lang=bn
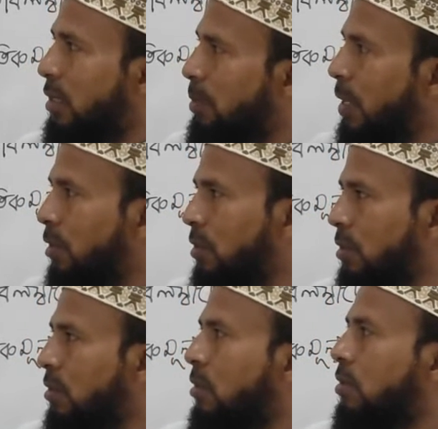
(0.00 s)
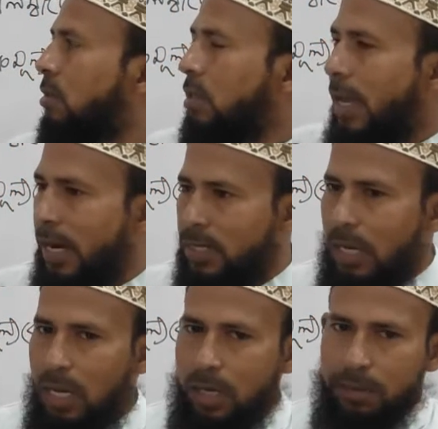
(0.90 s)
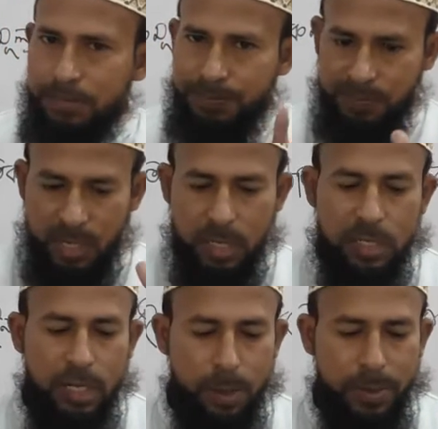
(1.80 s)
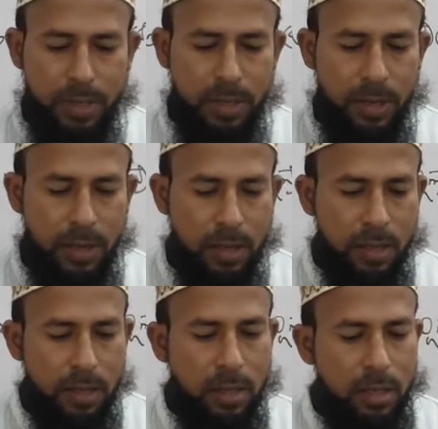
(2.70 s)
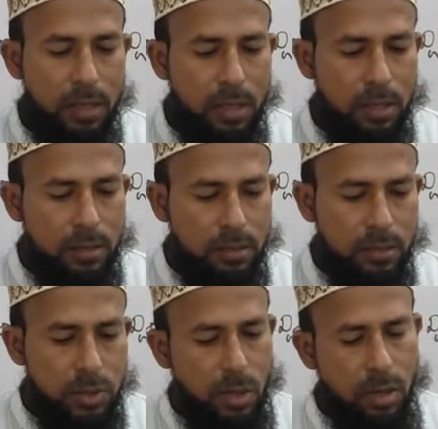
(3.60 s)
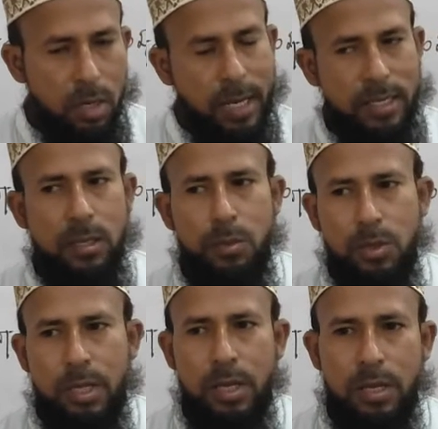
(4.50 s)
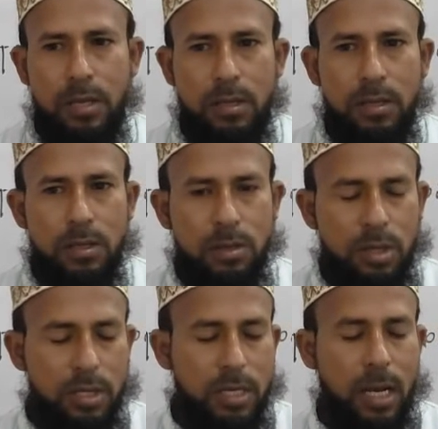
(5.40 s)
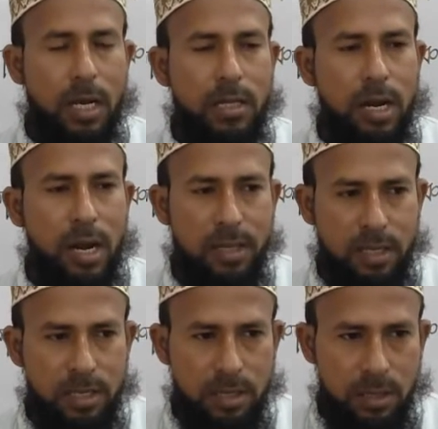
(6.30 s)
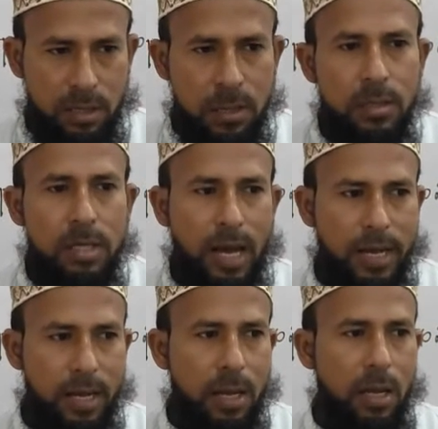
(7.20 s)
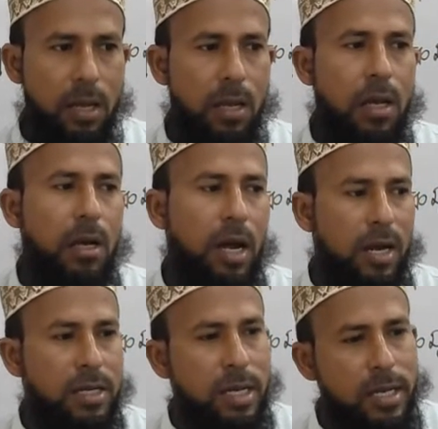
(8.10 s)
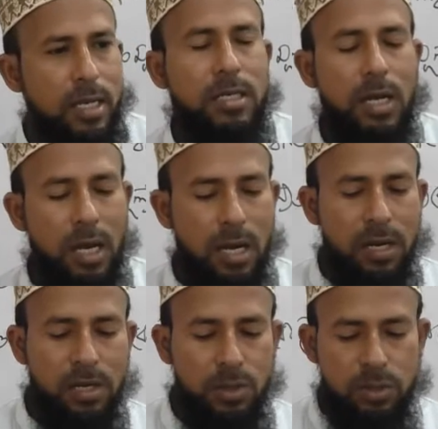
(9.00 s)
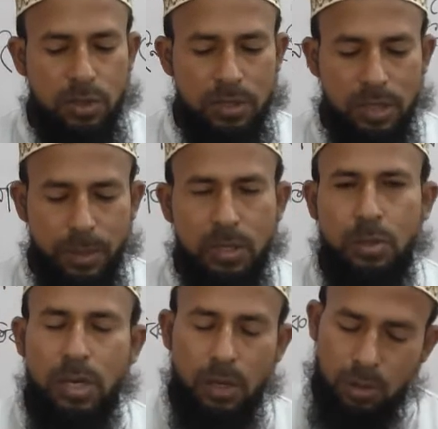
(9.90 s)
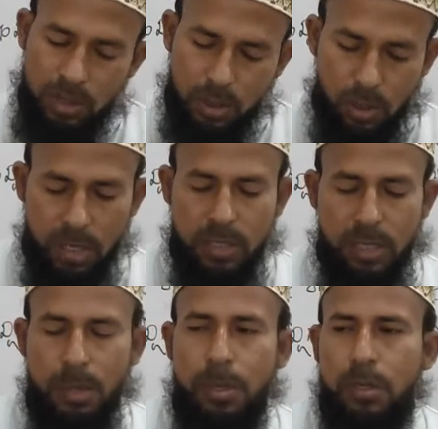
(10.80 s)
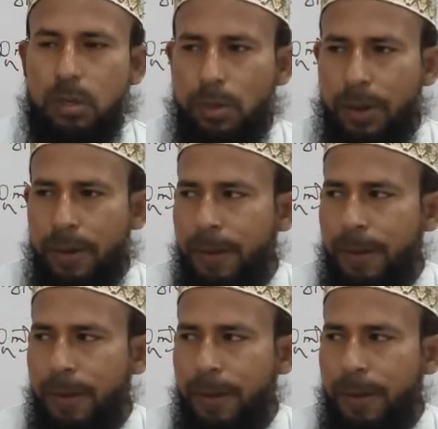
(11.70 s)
ইবাদত একটা সার্বিক সকল কাজের মধ্যেই যদি সেটা আল্লাহ তালা আদেশ থাকে আর সেই কাজটা আল্লাহ রাসুল সাল্লাহ ইসলামের তরিকা অনুযায়ী করলে সেটা ইবাদত হবে